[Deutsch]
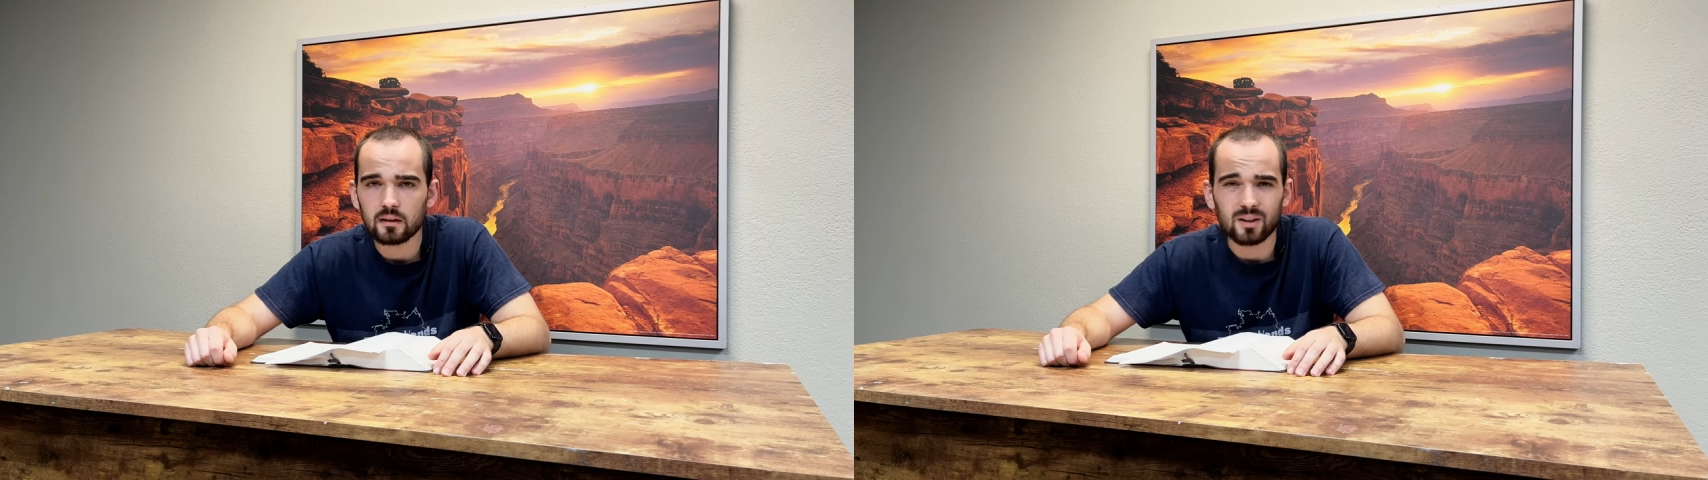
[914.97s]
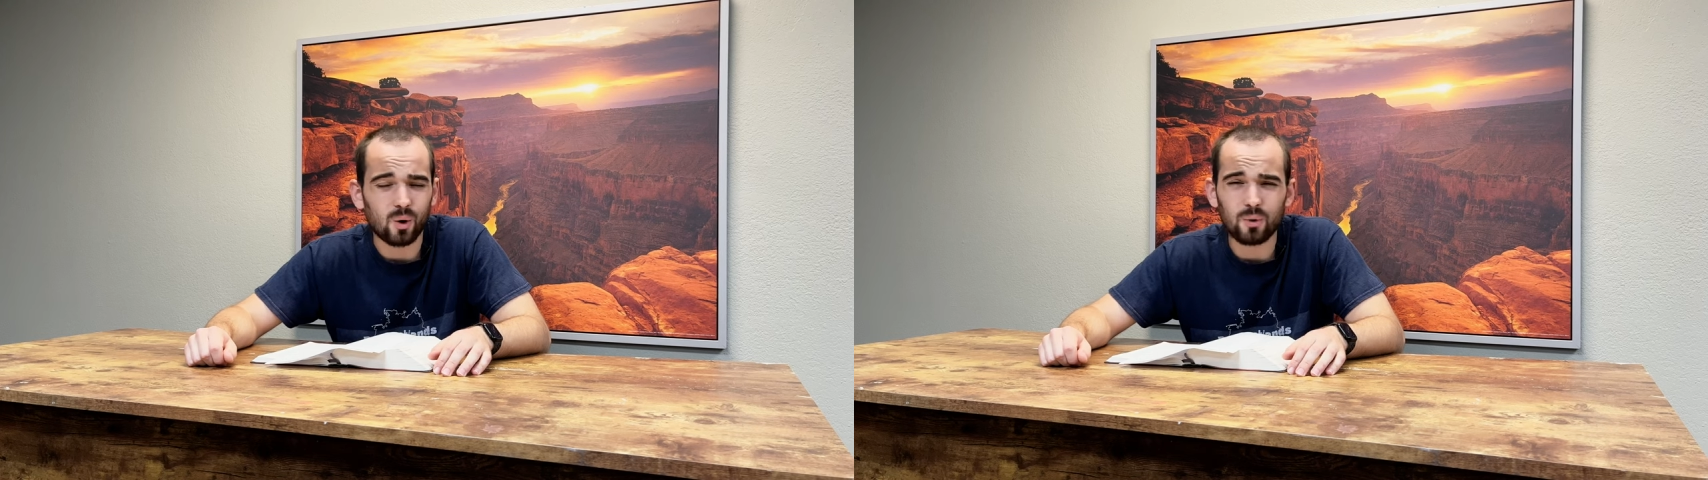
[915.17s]

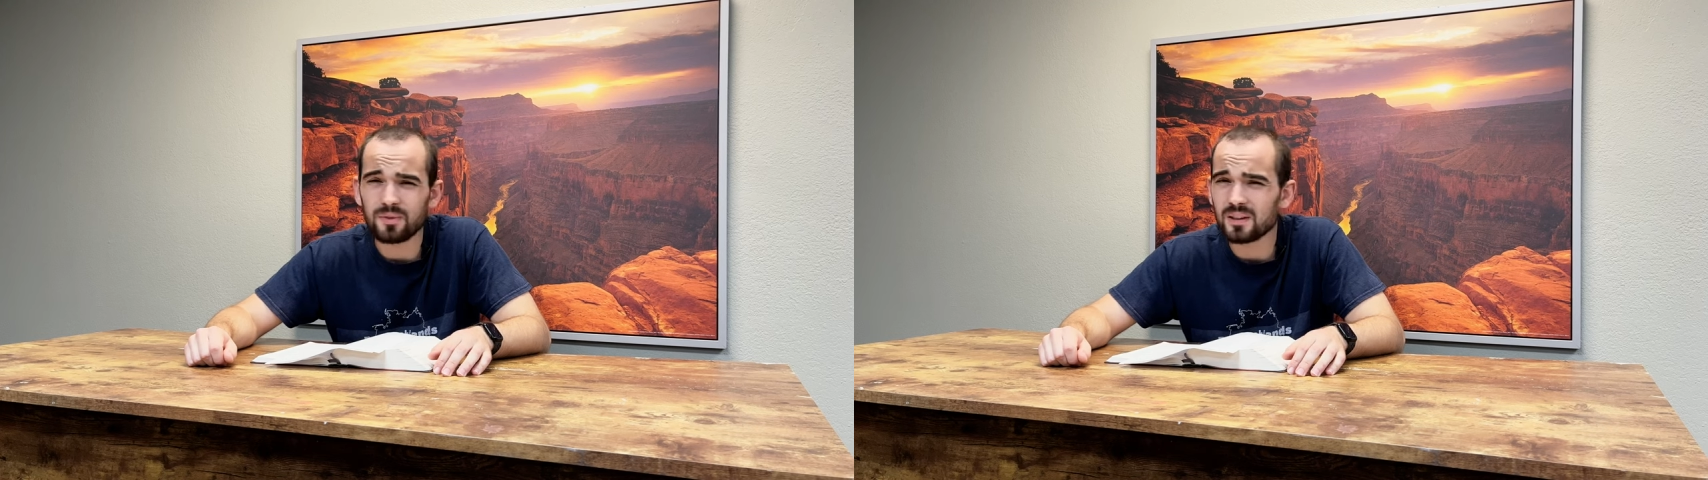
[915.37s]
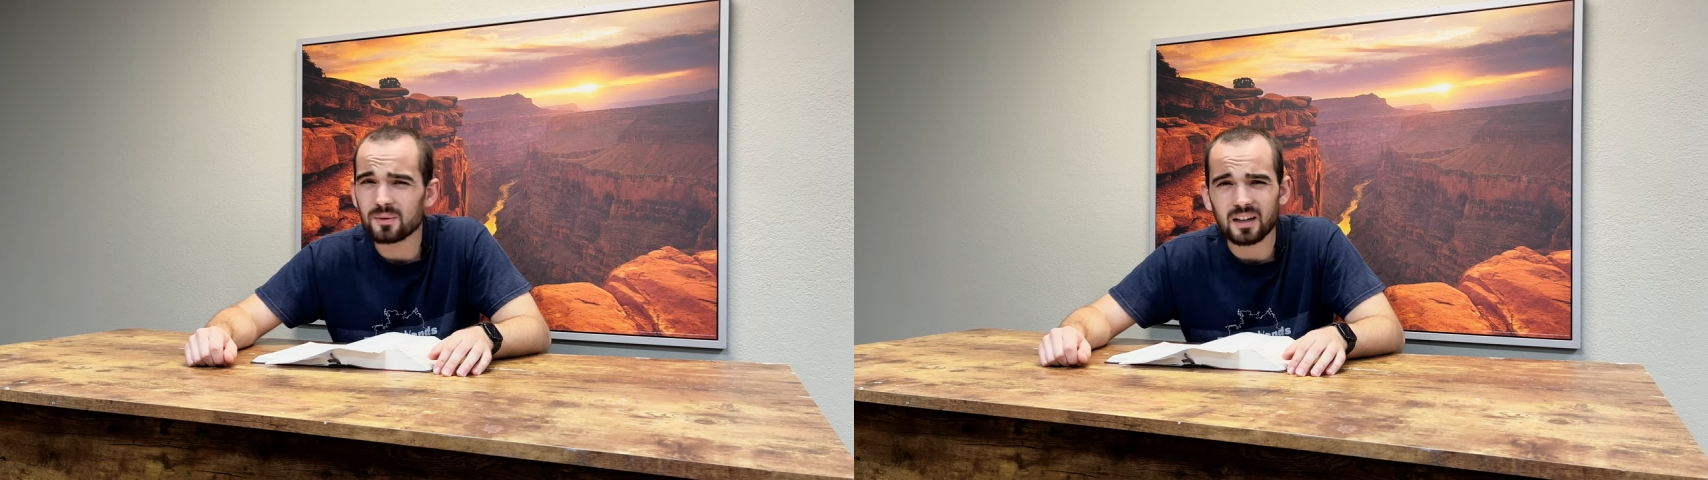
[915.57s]
auch auf
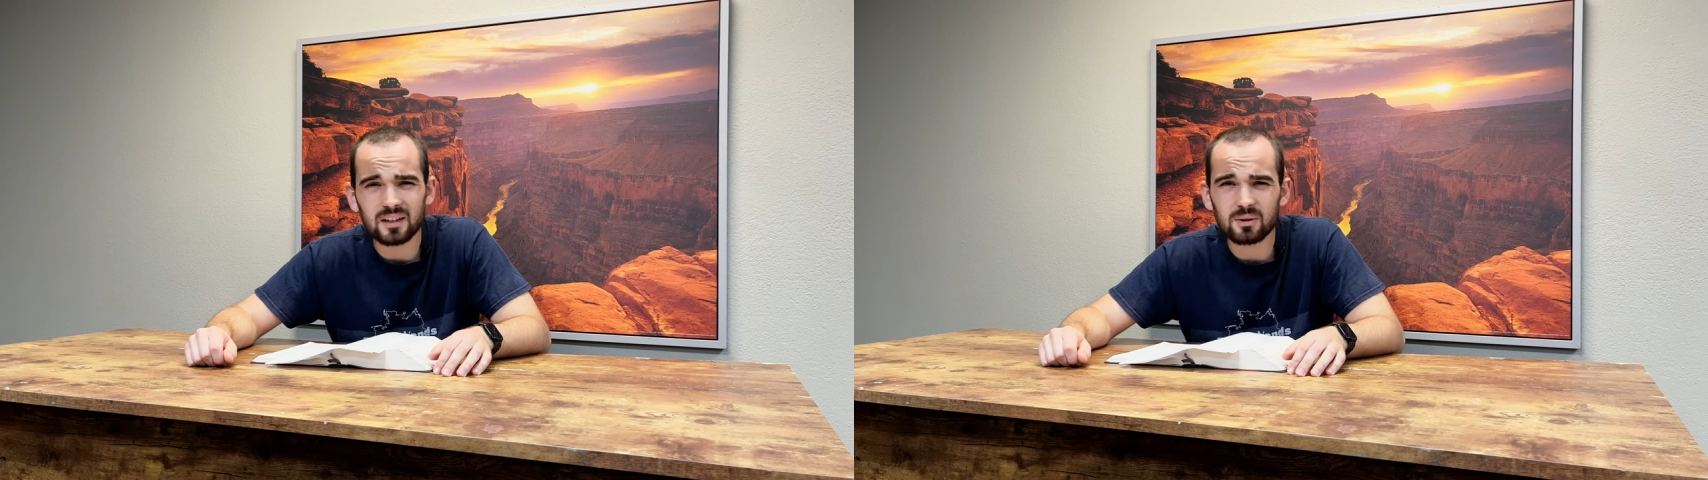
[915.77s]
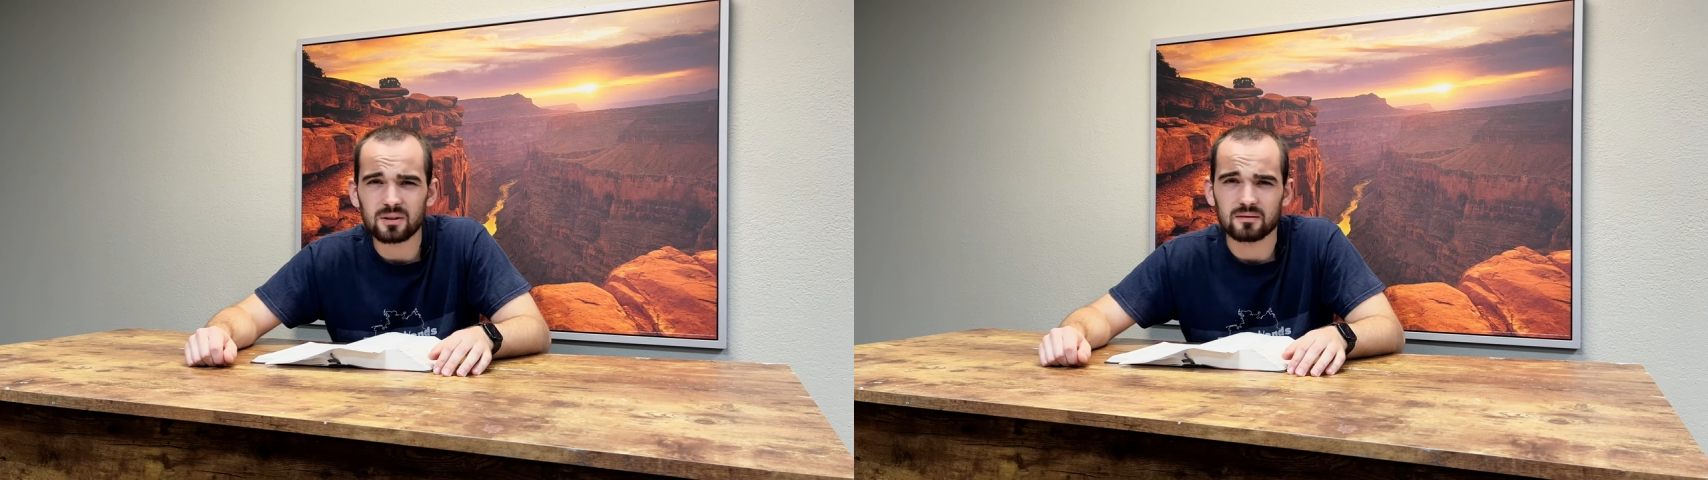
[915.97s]
viele
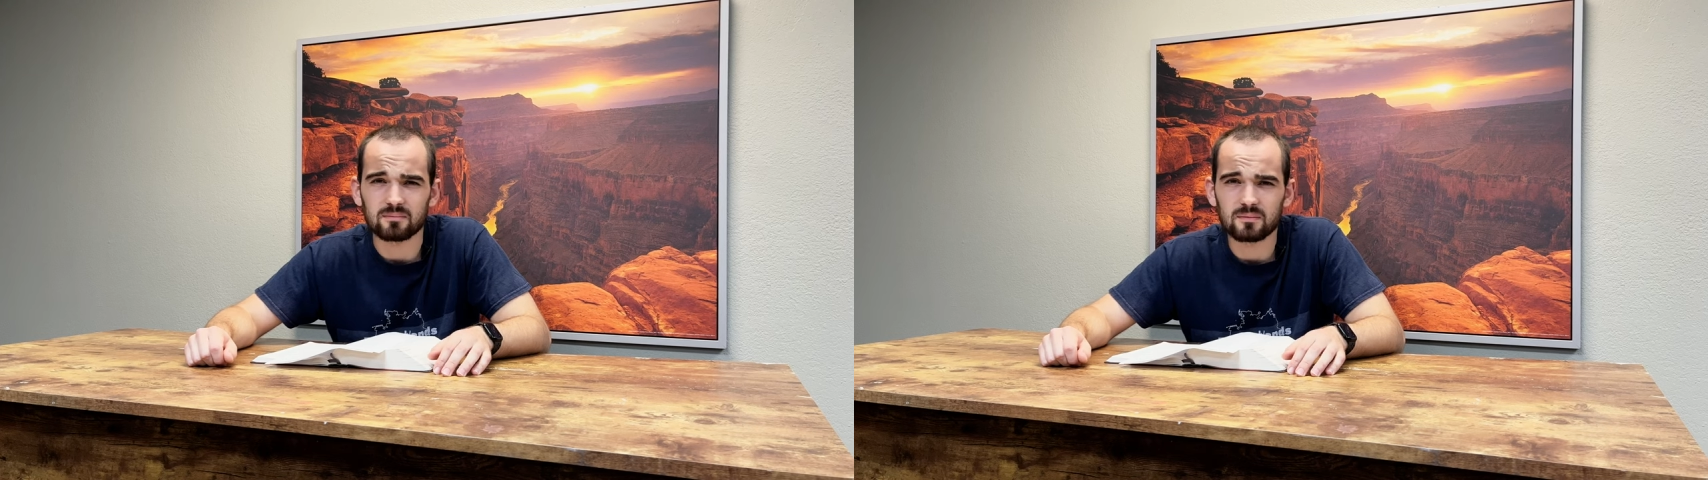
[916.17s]
Freikirchen.